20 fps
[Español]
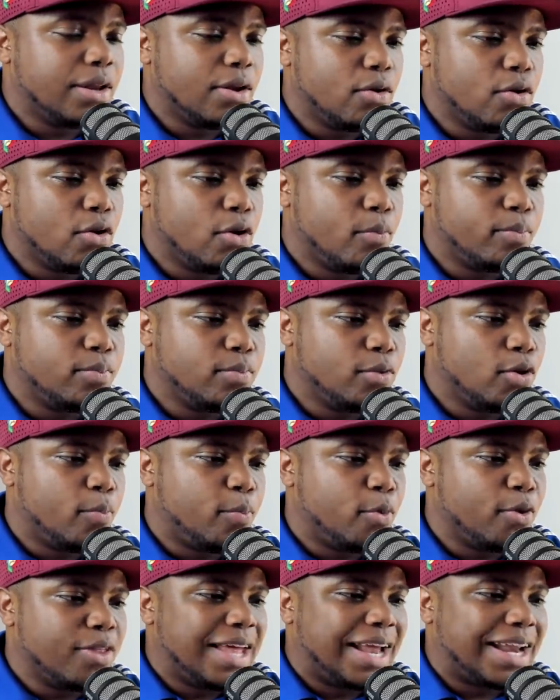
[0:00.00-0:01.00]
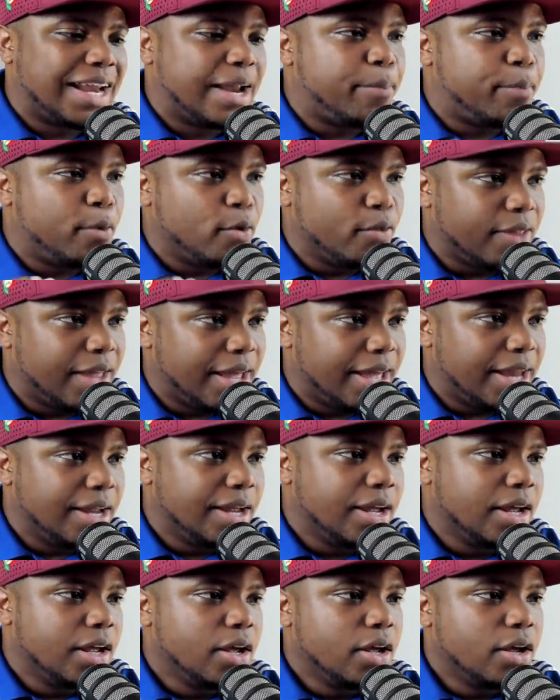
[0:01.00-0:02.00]
No, no, podía responder
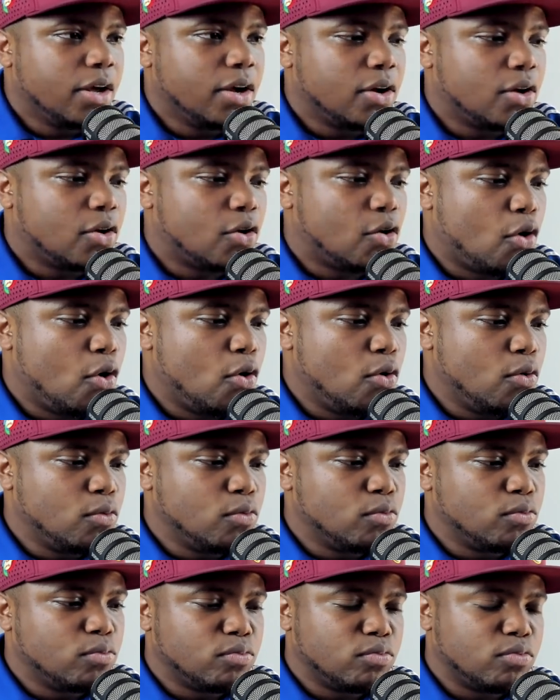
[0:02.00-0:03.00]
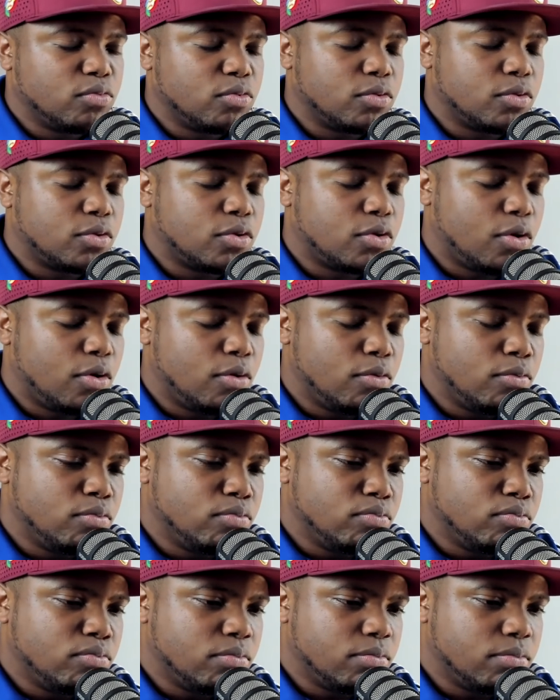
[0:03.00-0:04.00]
con,
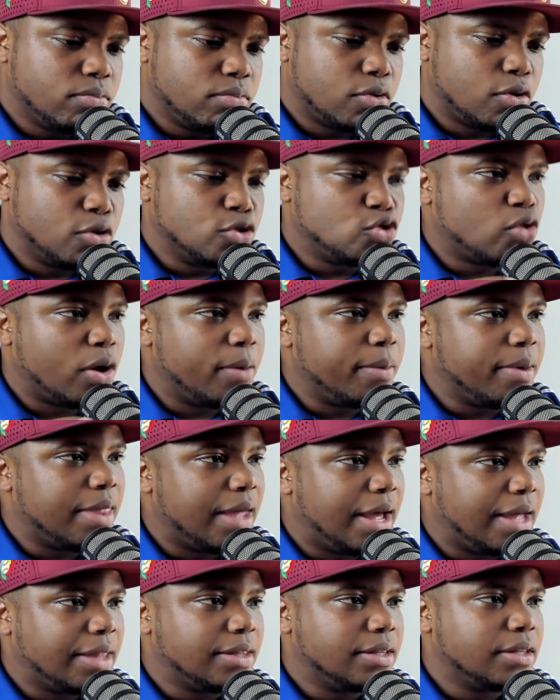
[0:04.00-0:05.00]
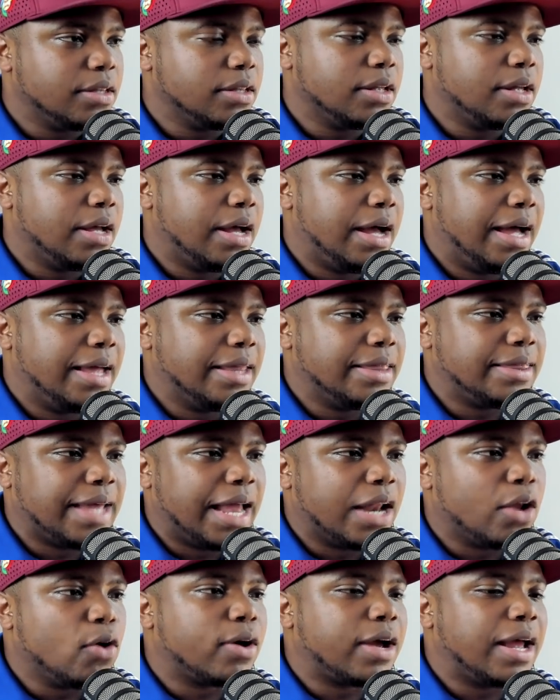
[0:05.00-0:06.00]
con, suavidad ante
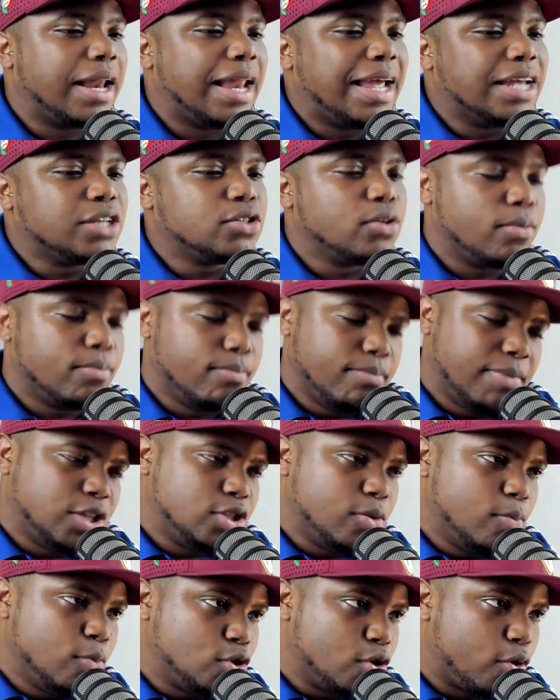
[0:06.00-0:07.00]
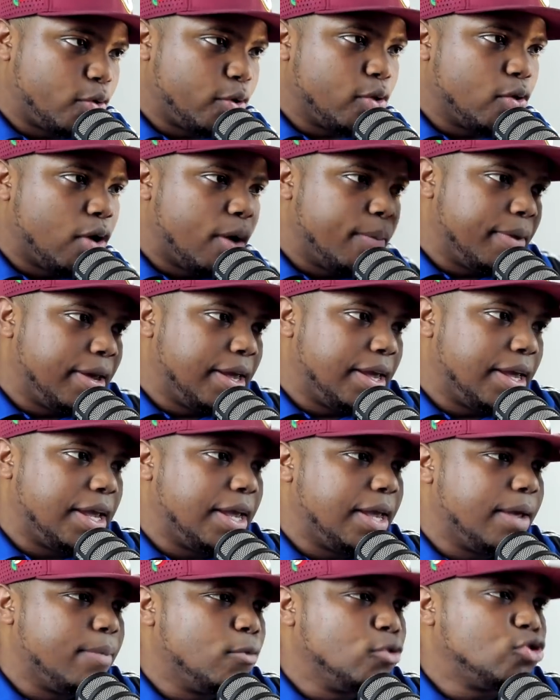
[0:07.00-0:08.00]
algo que le hizo, me hizo mucho ruido a mí
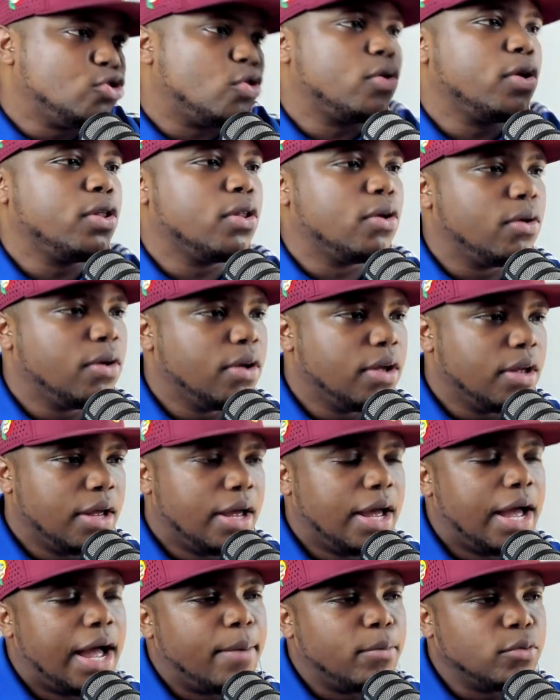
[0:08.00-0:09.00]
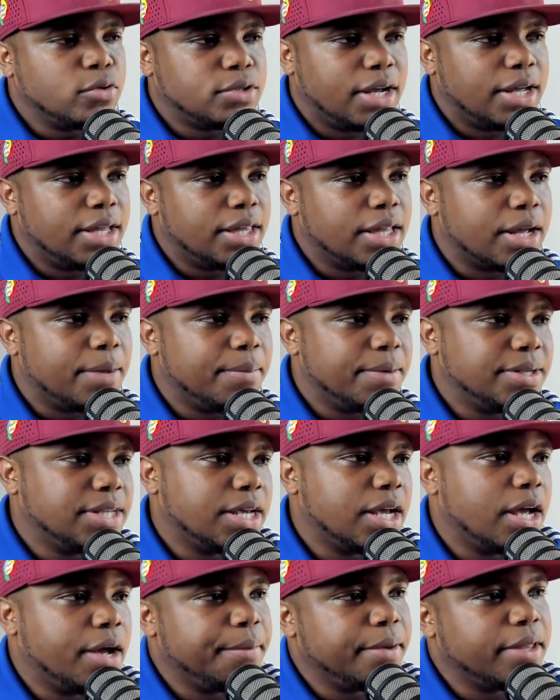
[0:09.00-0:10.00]
y mucho ruido a mucha gente que me
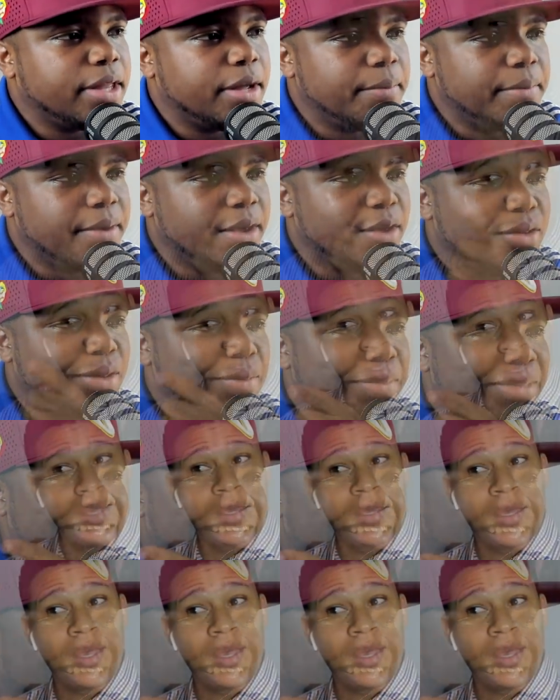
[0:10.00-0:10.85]
sigue a mí también. ¿Usted me entiende?